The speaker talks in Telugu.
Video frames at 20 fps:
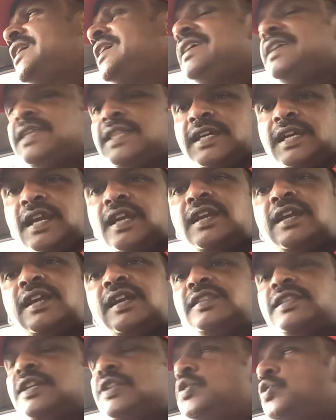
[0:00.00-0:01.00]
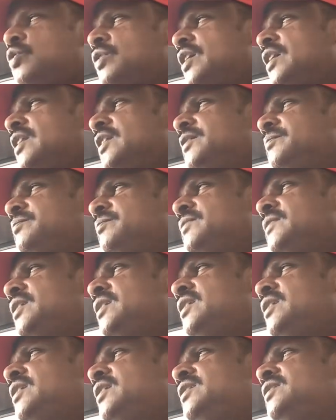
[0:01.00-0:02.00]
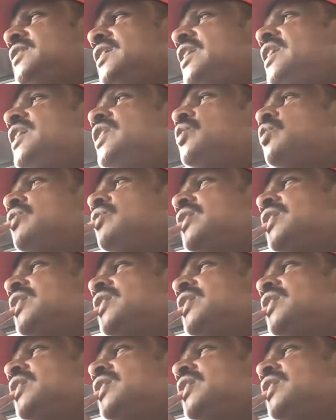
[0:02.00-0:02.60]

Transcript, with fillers: ఇది కరెక్ట్గా తెలిసి ఉండాలి తెలియకుండా